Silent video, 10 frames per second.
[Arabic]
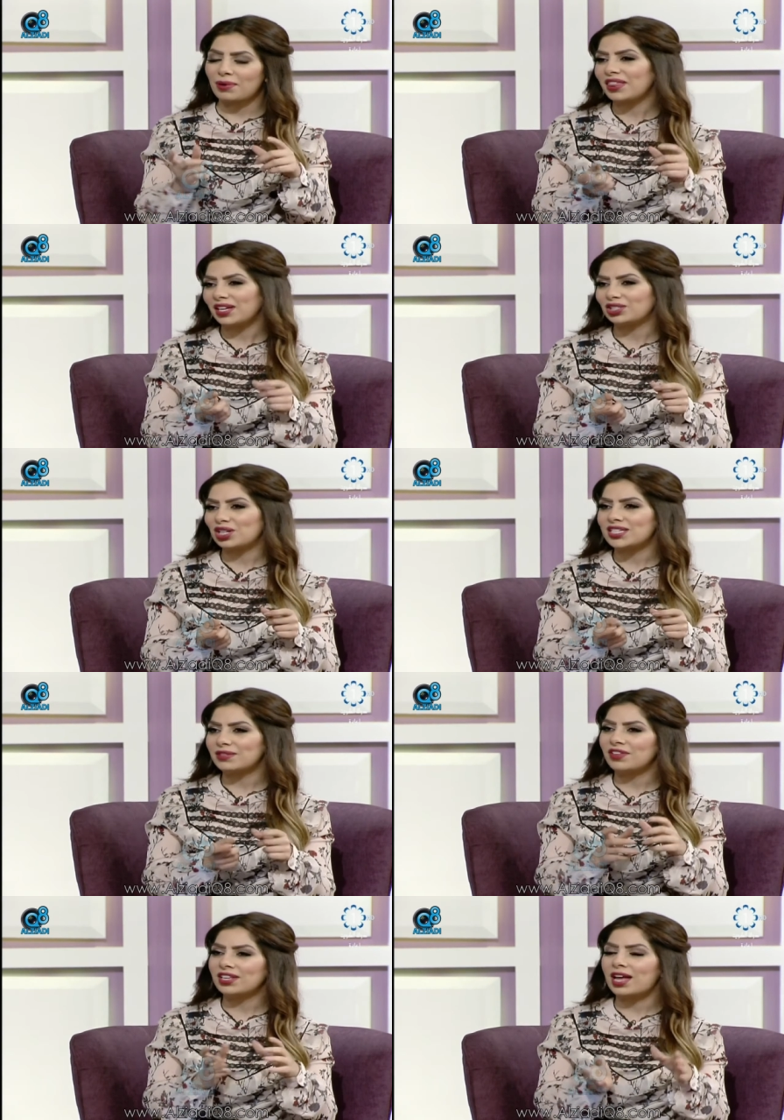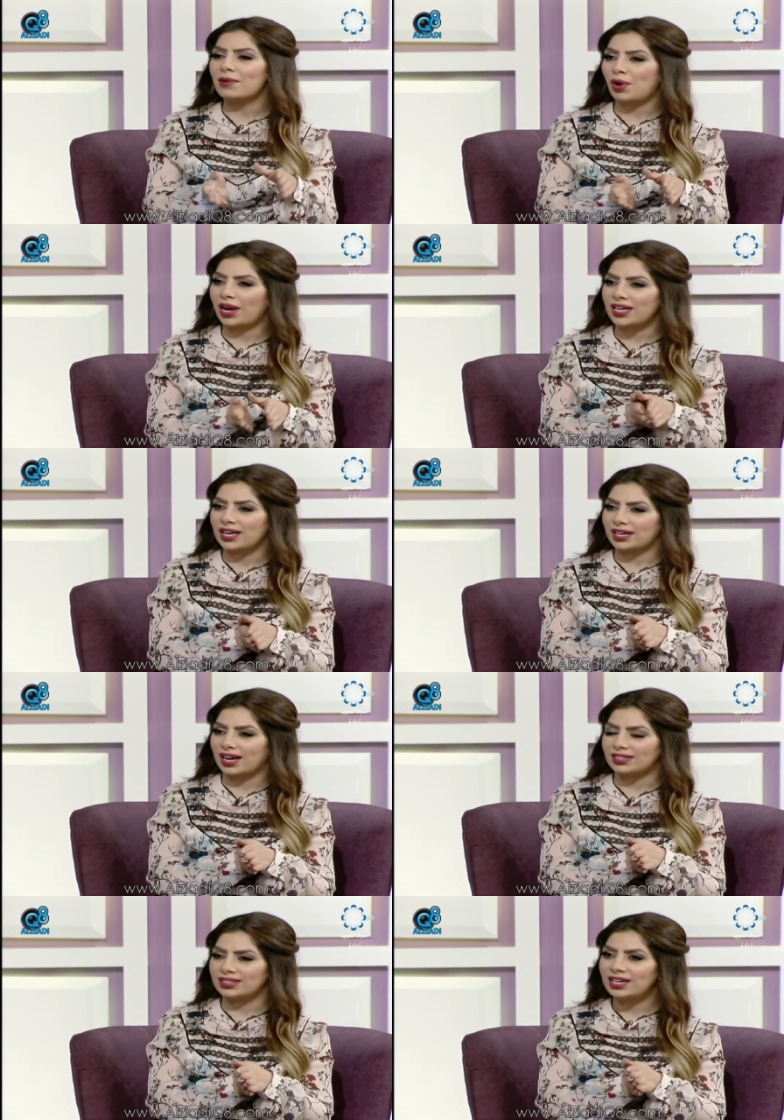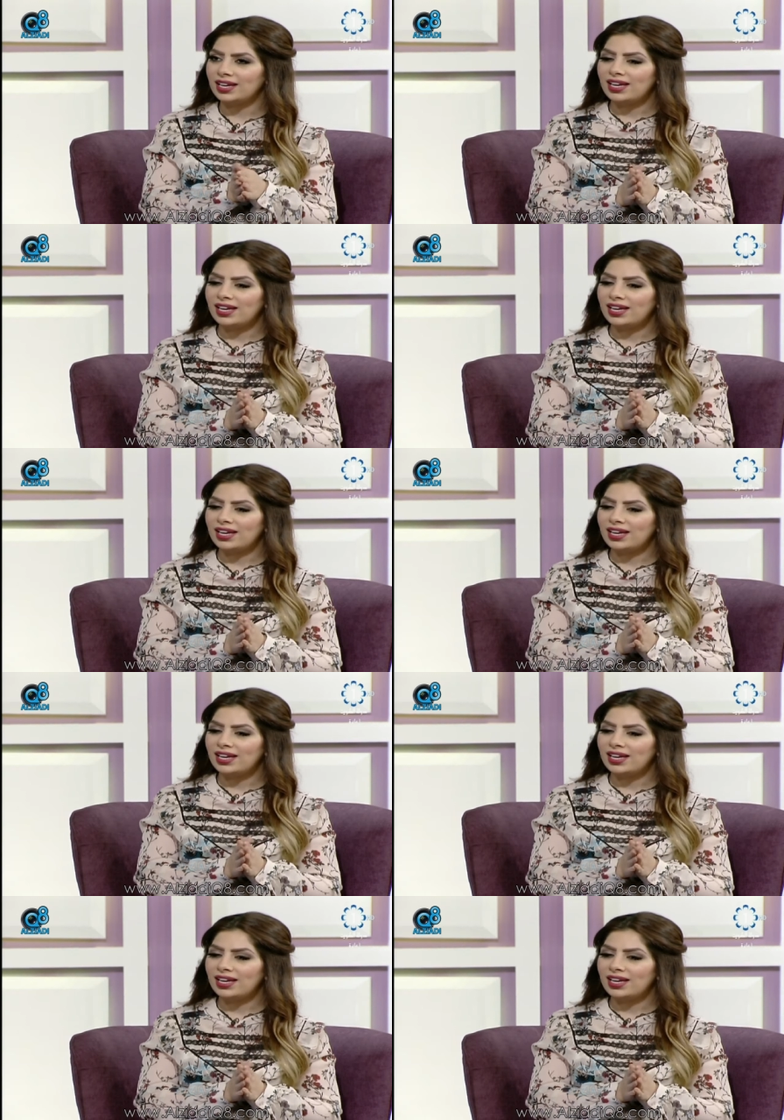بعض الاشخاص في اطار معين يعني